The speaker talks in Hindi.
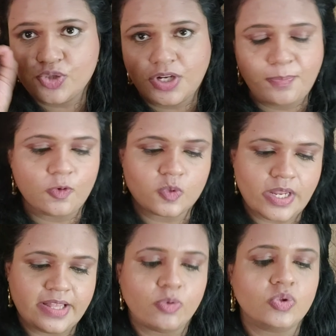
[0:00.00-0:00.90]
छोटे छोटे
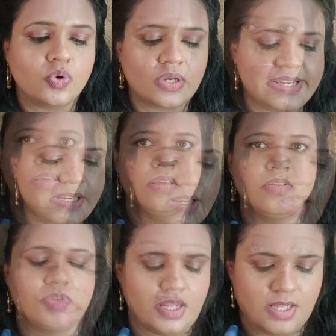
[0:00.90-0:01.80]
पोर्स रहते हैं उनको क्लीन
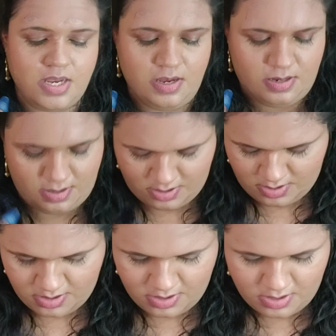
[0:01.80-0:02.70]
करना नहीं दे रही
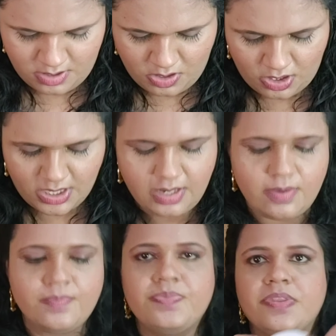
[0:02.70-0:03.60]
है और
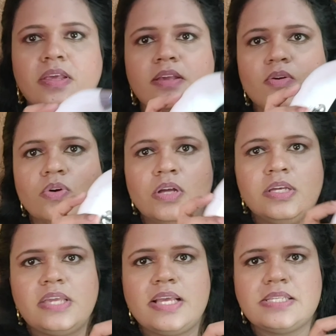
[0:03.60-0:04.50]
ये ये देखो
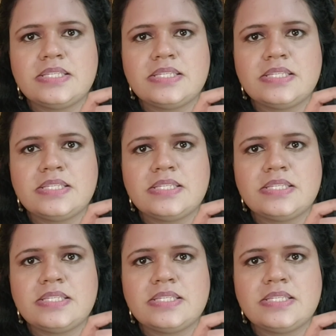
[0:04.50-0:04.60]
ये